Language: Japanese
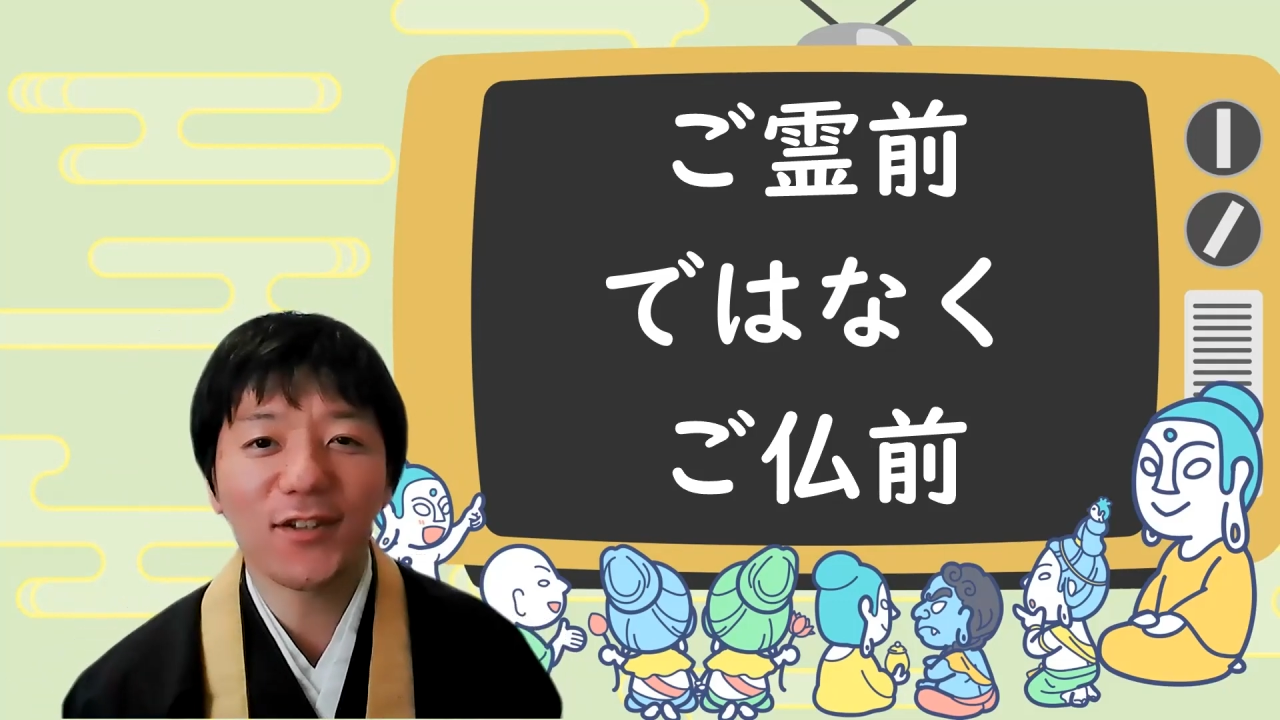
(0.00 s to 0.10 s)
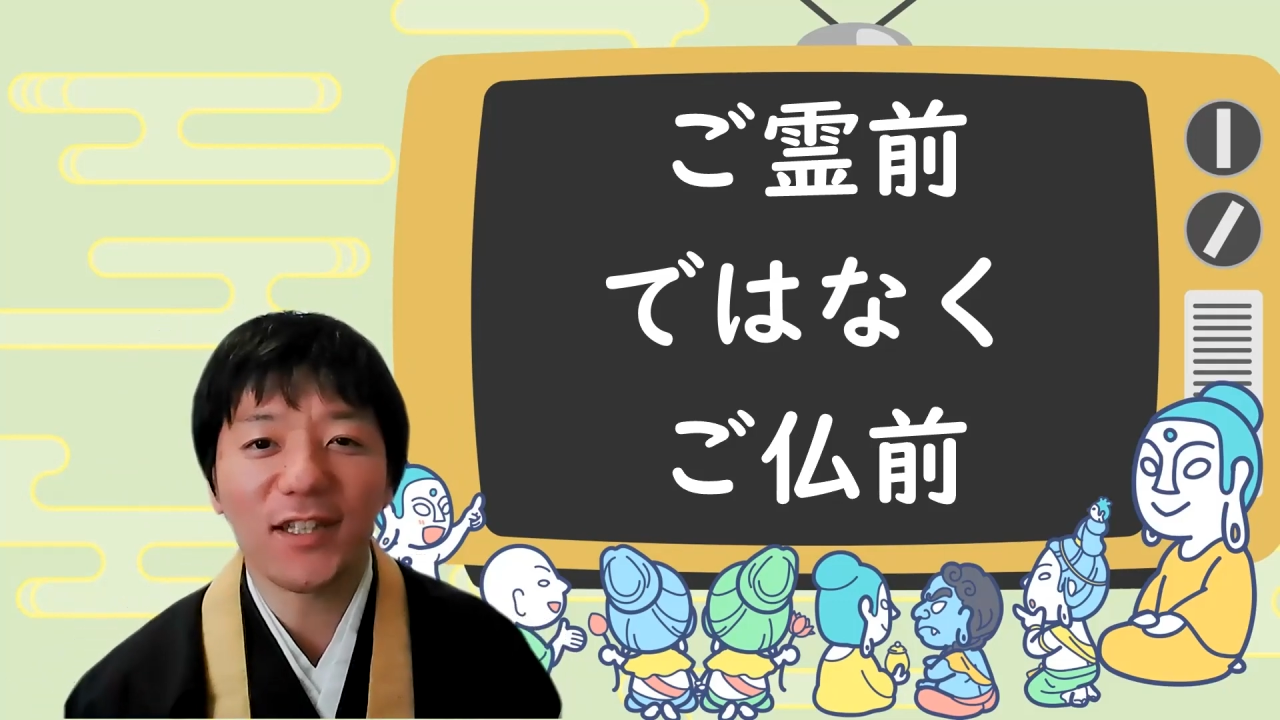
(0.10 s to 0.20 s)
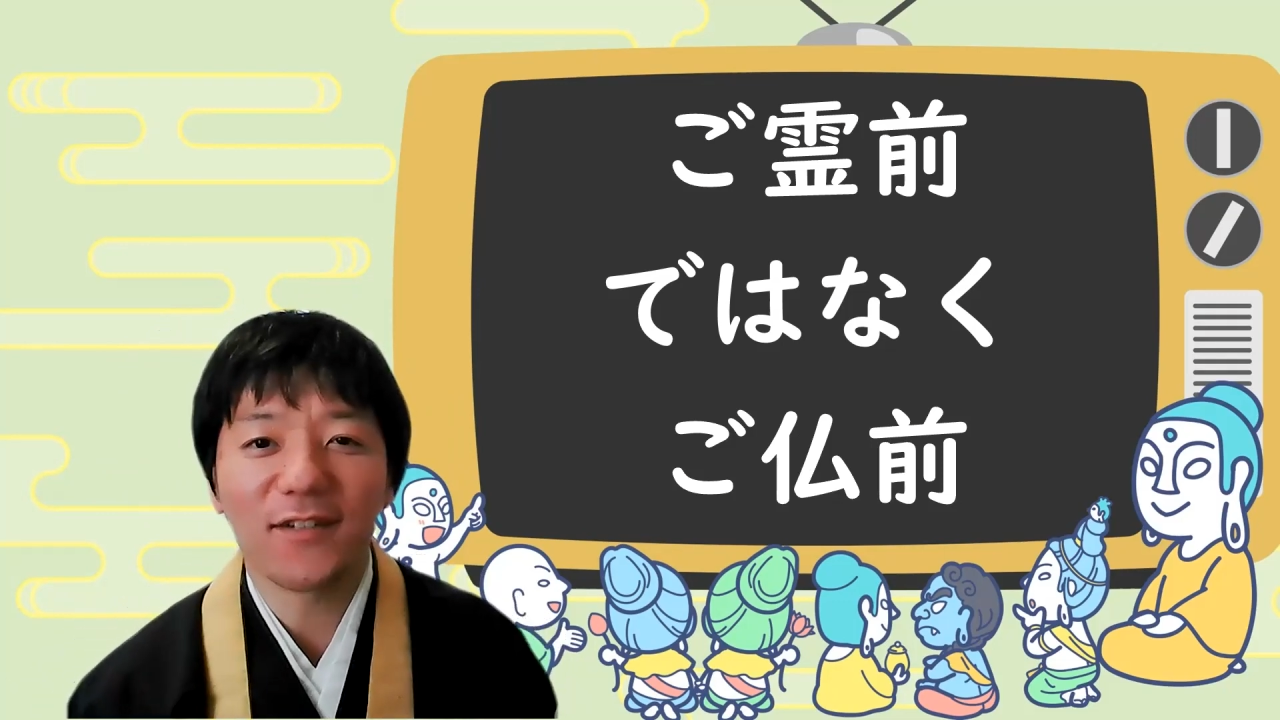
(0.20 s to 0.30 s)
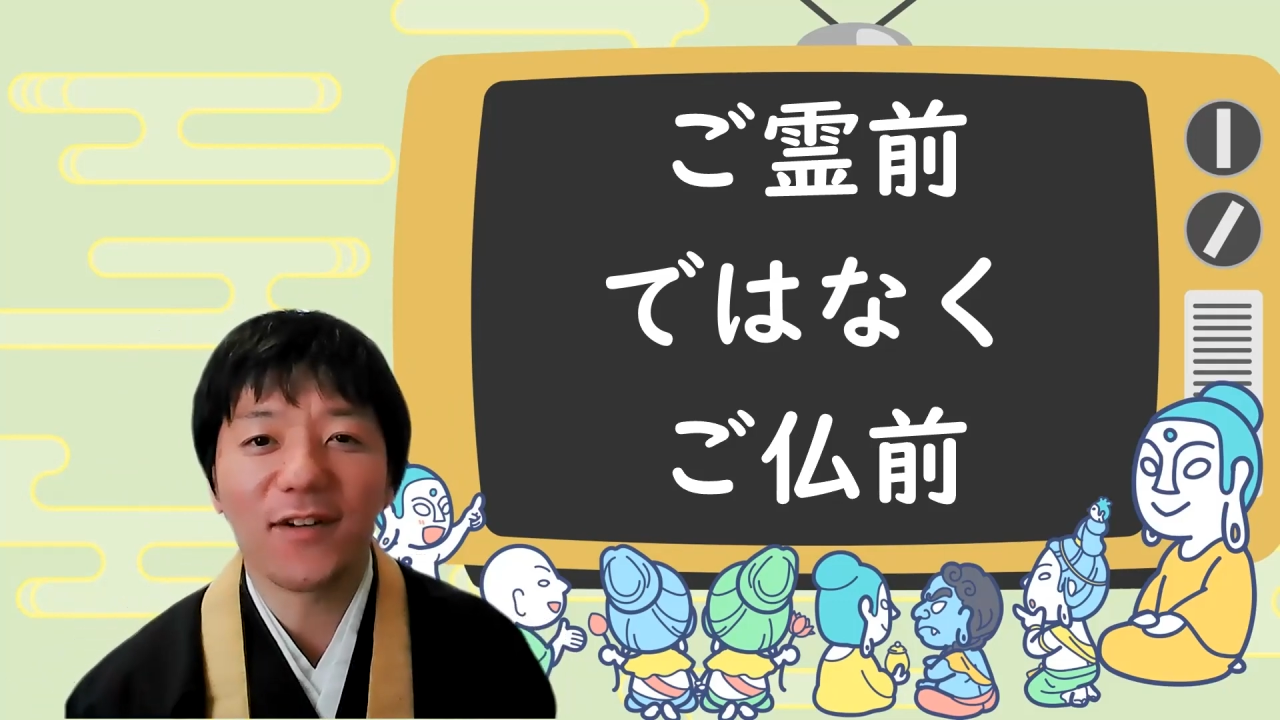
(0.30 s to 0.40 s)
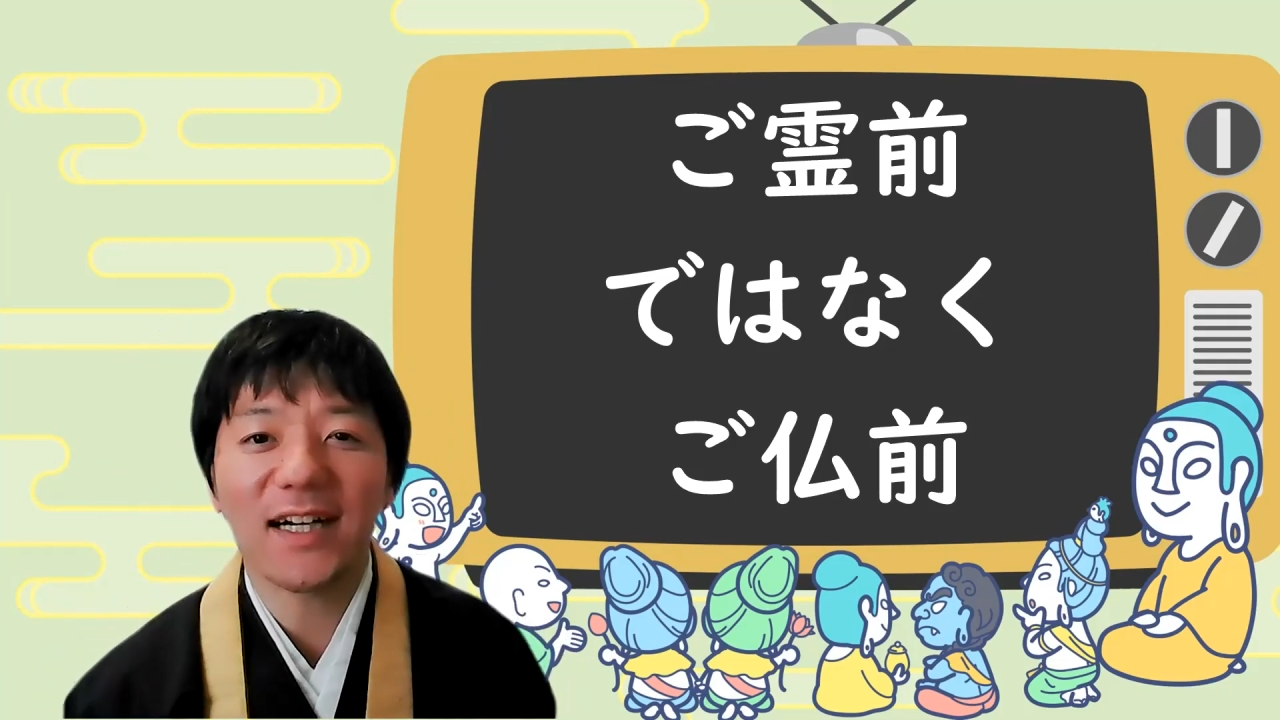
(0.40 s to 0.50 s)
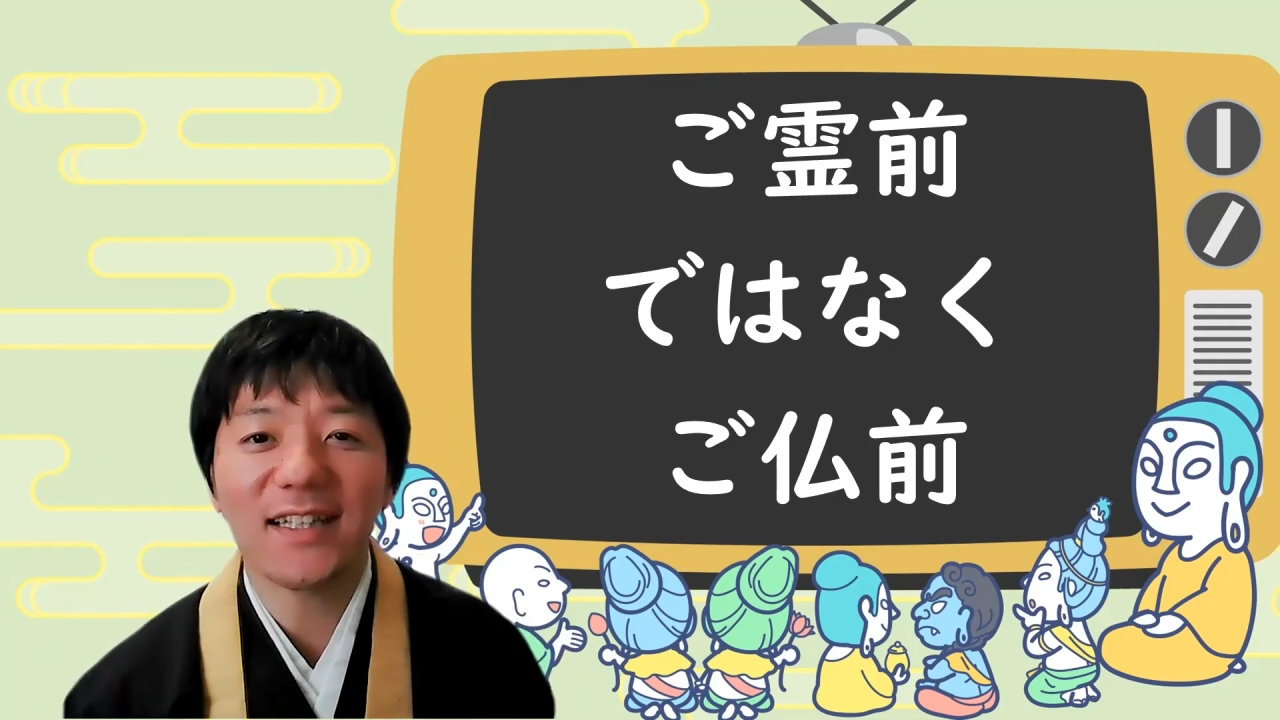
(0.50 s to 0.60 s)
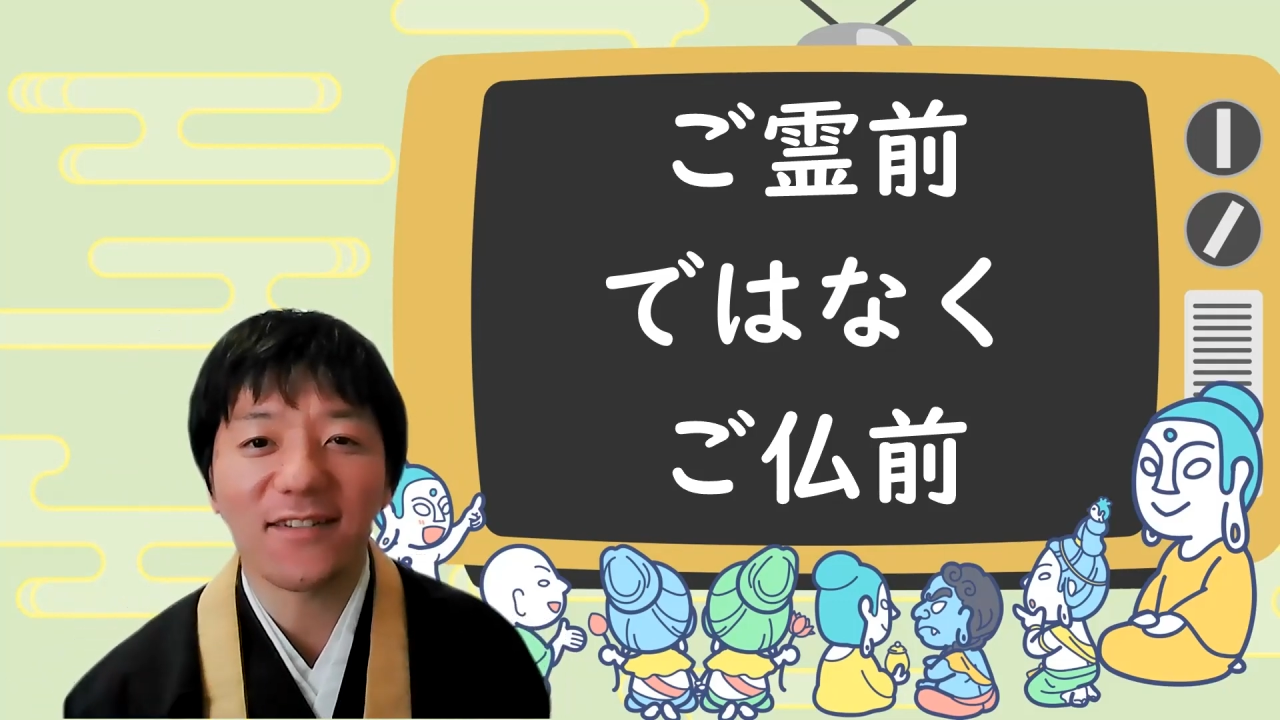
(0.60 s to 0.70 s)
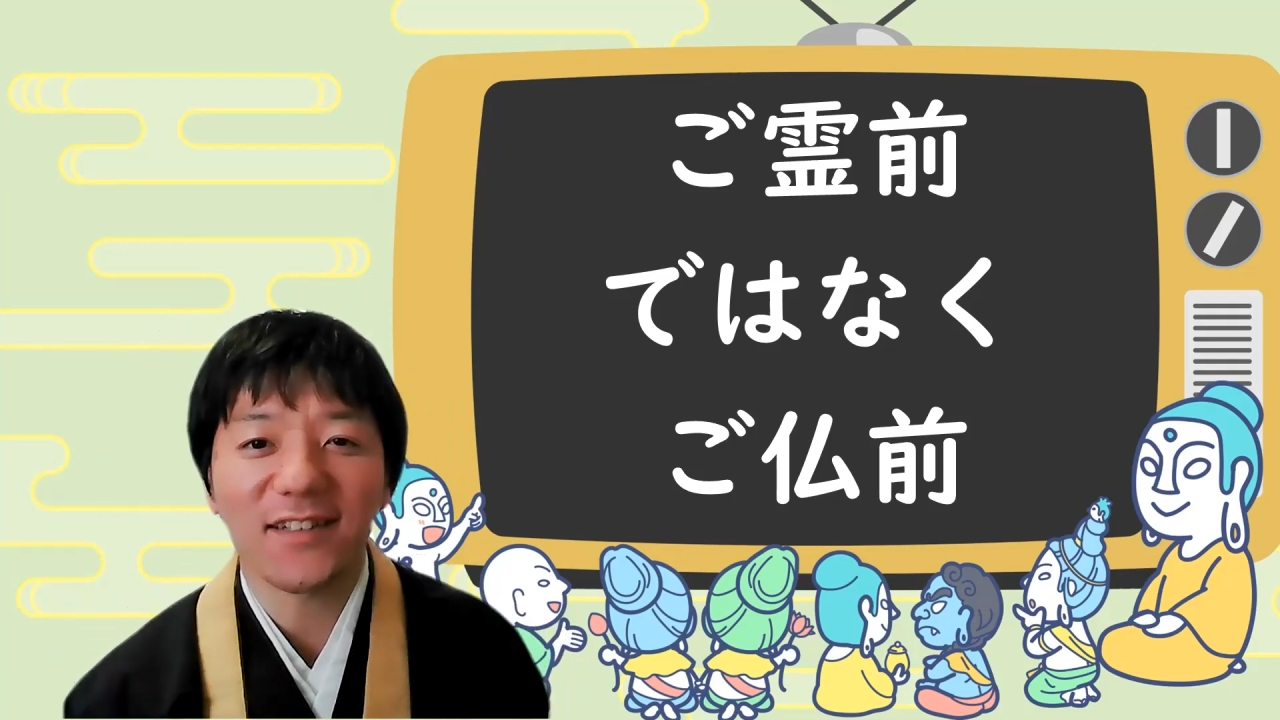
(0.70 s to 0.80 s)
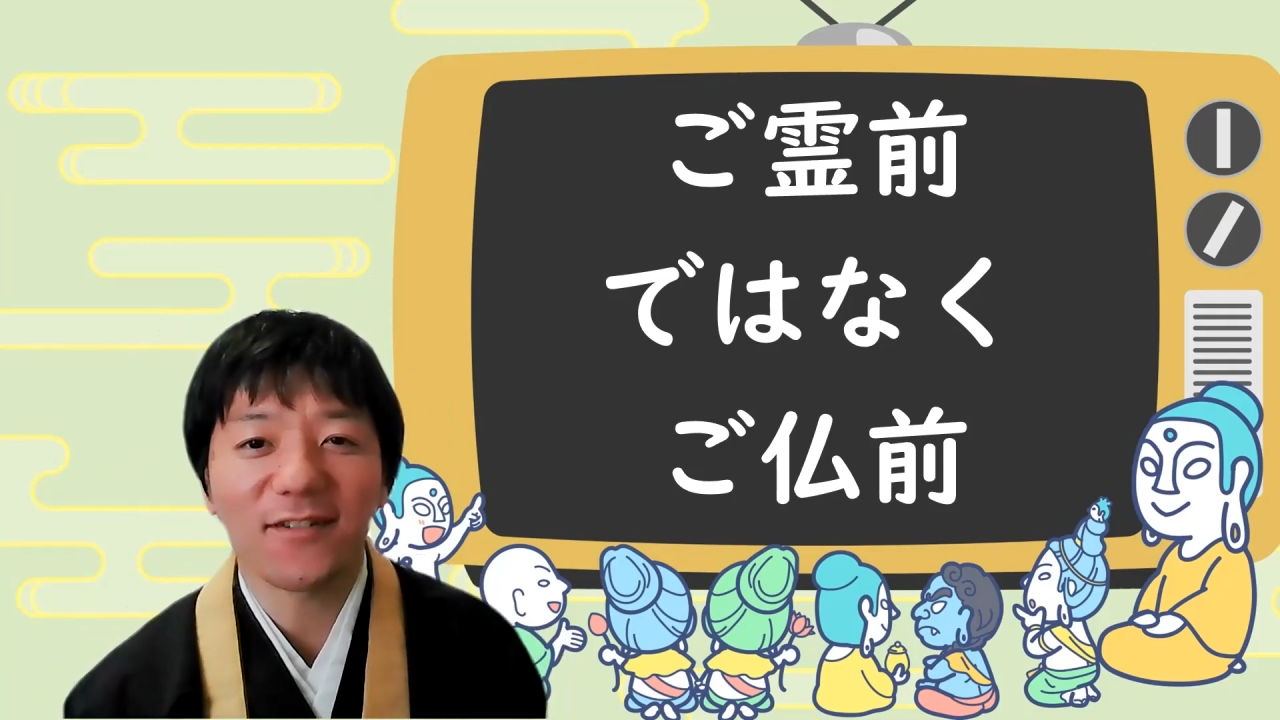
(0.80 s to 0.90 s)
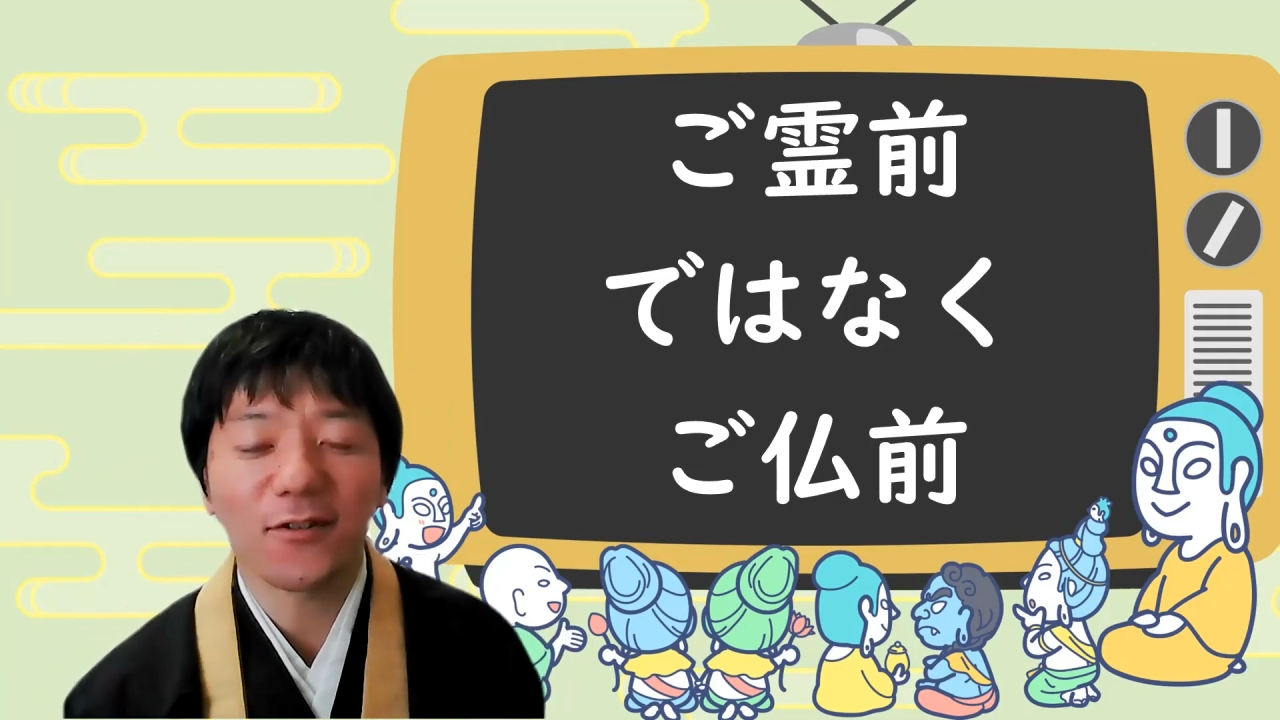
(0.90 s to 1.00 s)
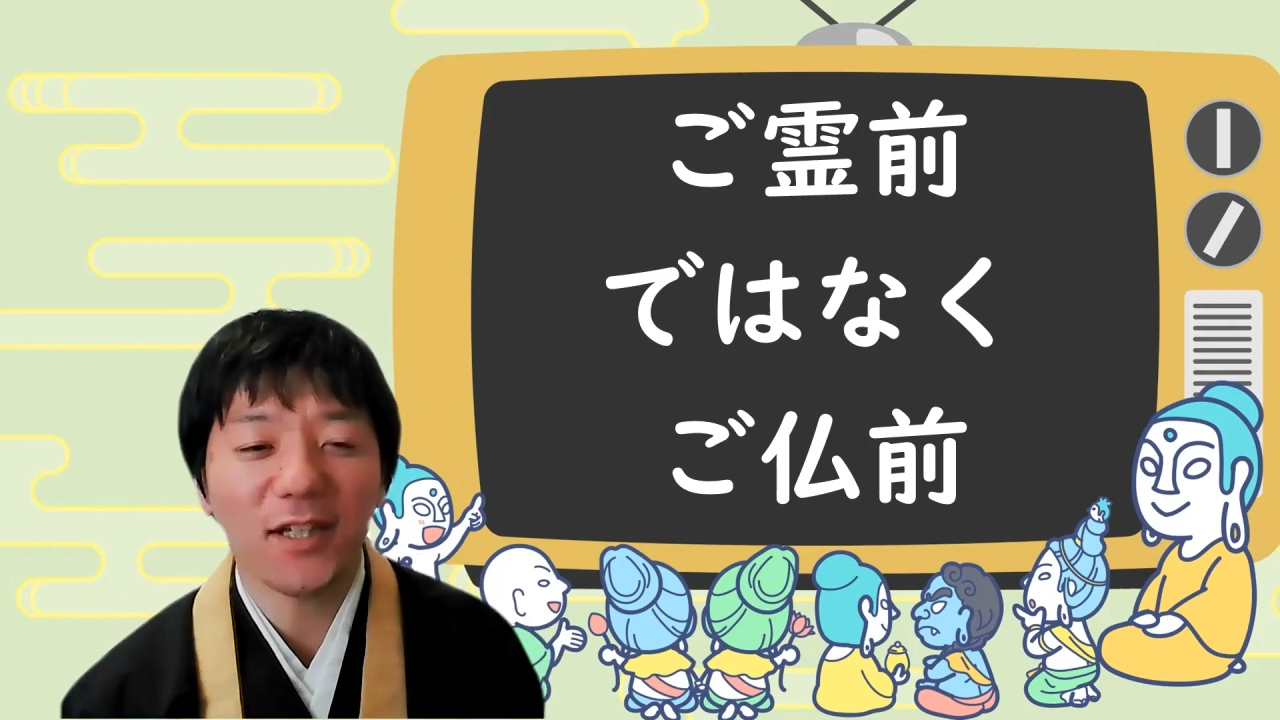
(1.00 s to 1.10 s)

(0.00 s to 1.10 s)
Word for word: ときに分かんなくなる。